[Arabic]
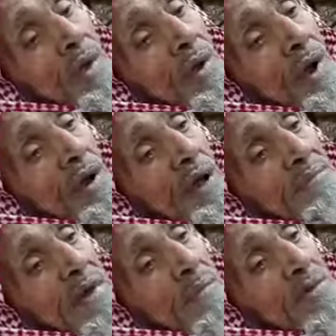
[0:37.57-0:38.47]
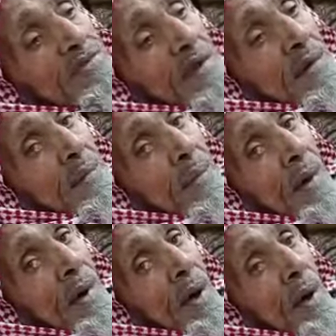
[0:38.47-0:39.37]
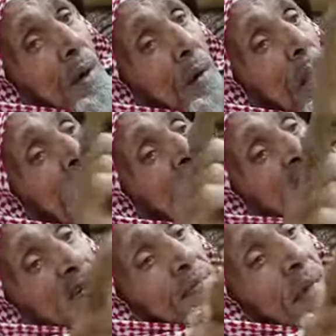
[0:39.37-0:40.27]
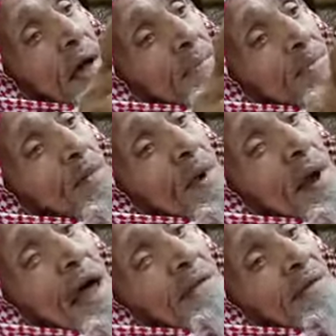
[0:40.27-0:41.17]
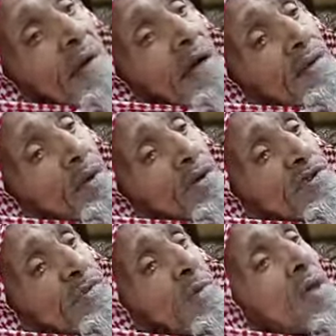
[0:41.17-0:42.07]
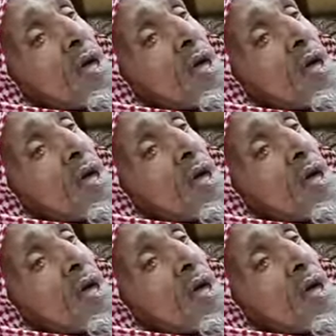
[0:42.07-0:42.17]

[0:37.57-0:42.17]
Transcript: الله عبد المطلب وهاشم عبد منافق الحسب